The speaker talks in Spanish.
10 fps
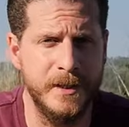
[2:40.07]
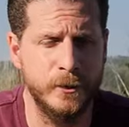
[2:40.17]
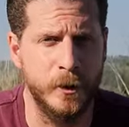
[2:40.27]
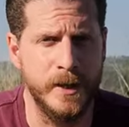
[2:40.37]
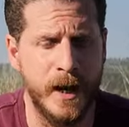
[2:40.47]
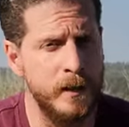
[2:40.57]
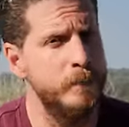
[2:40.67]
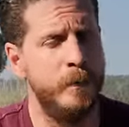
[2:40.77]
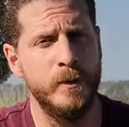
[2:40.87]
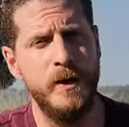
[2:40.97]
historia.
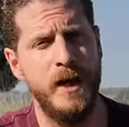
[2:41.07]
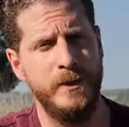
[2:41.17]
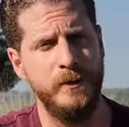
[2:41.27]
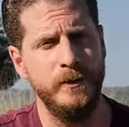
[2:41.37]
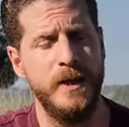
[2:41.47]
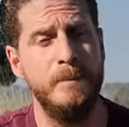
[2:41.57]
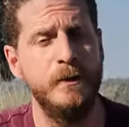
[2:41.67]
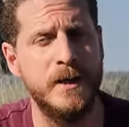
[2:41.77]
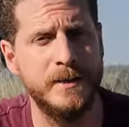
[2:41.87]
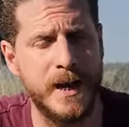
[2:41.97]
Por un lado,
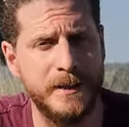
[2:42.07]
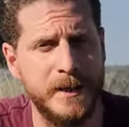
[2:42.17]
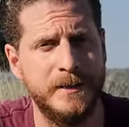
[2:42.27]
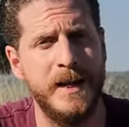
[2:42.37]
tenemos las cartas